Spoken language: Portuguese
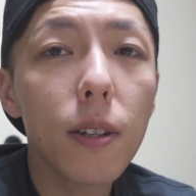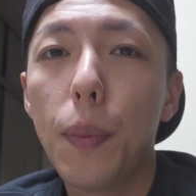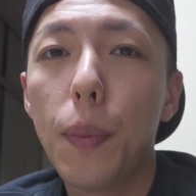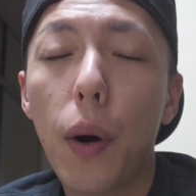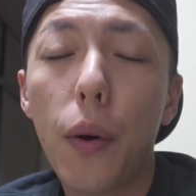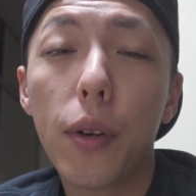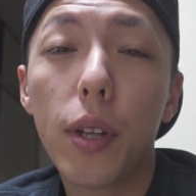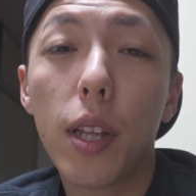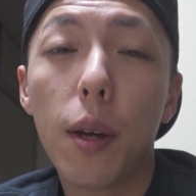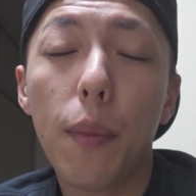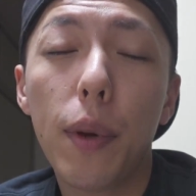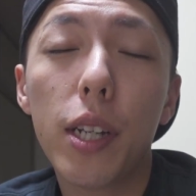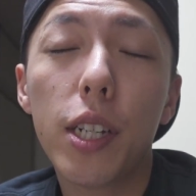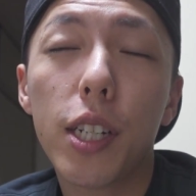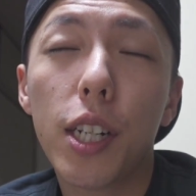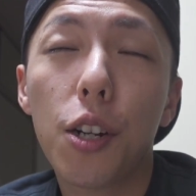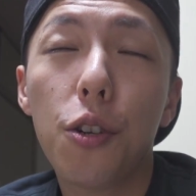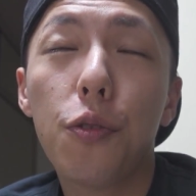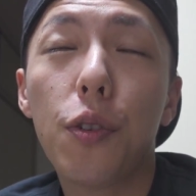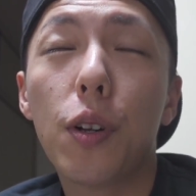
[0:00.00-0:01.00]
Bom, e também
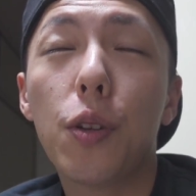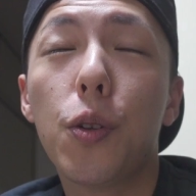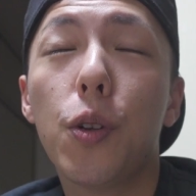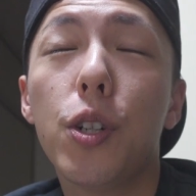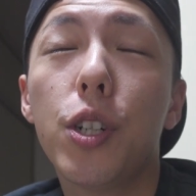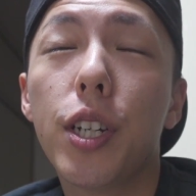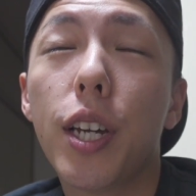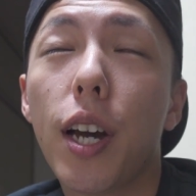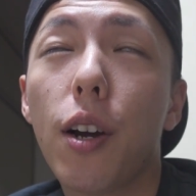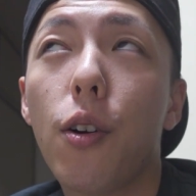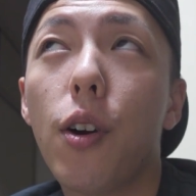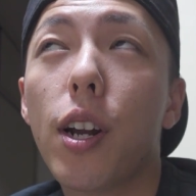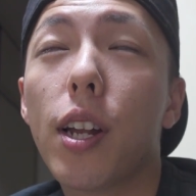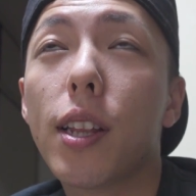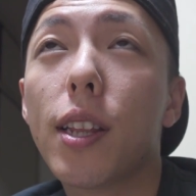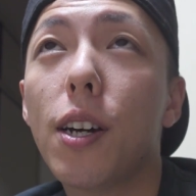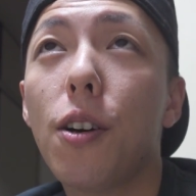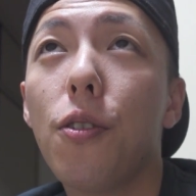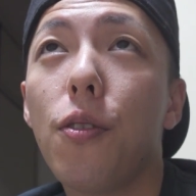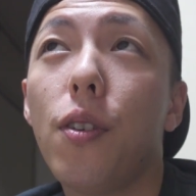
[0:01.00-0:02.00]
tirando o fator de que agora
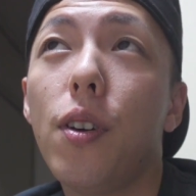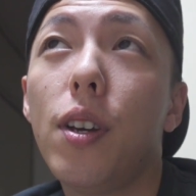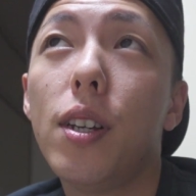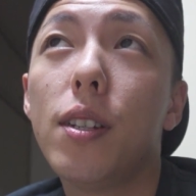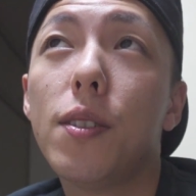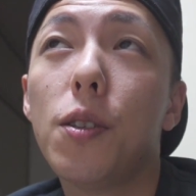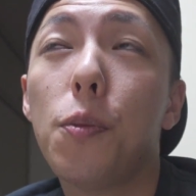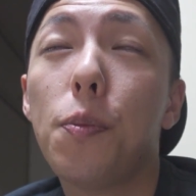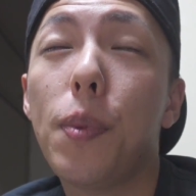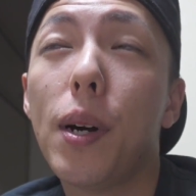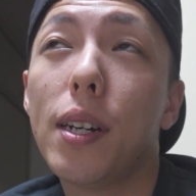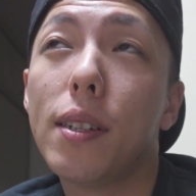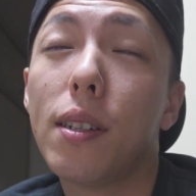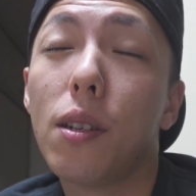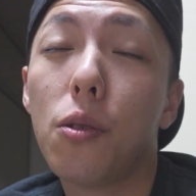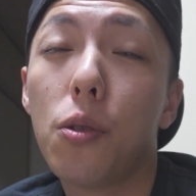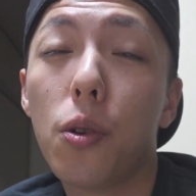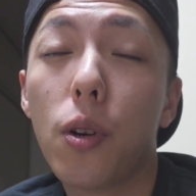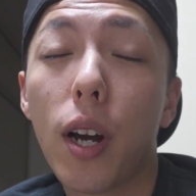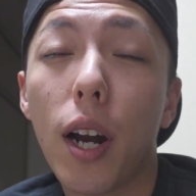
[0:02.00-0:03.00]
talvez eu passe
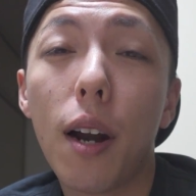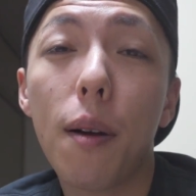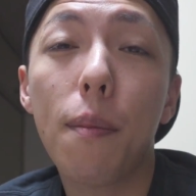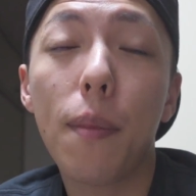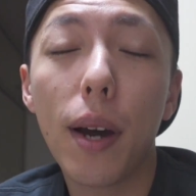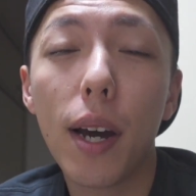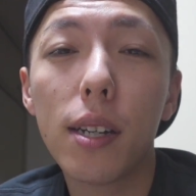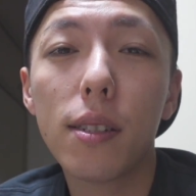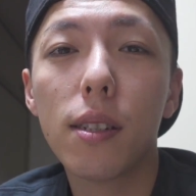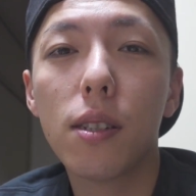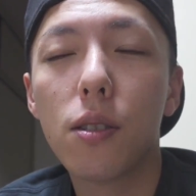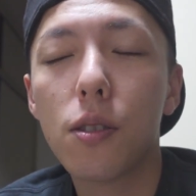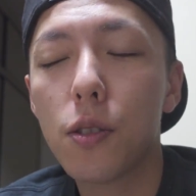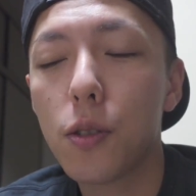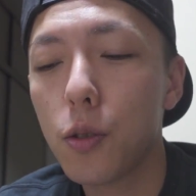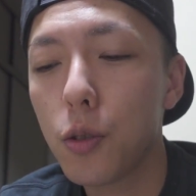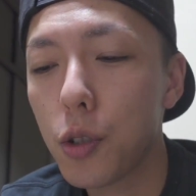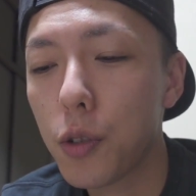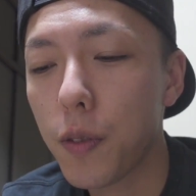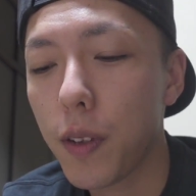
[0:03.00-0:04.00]
a tocar
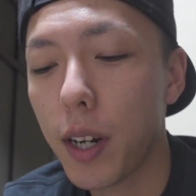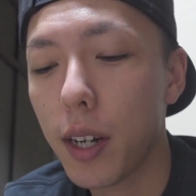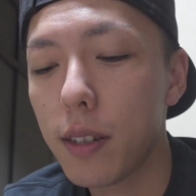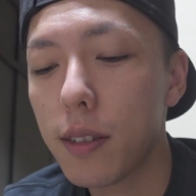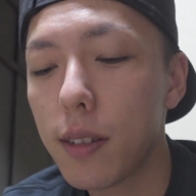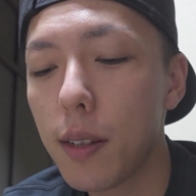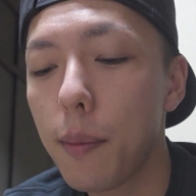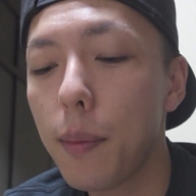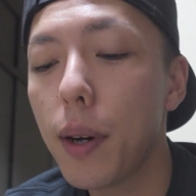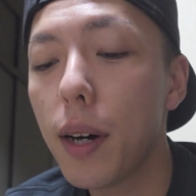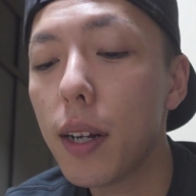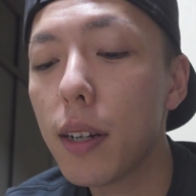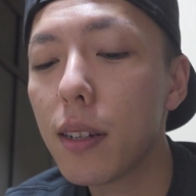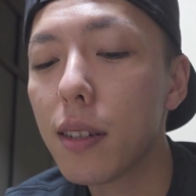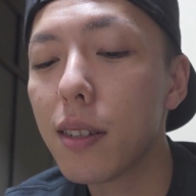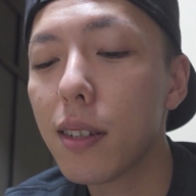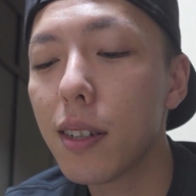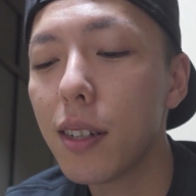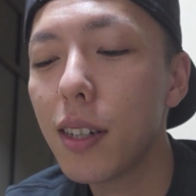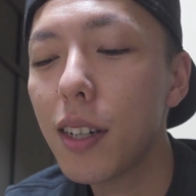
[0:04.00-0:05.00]
mais nos finais de semana,
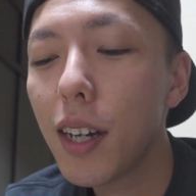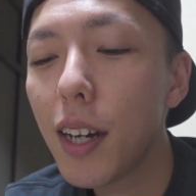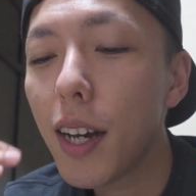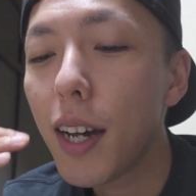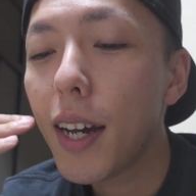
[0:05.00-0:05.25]
né?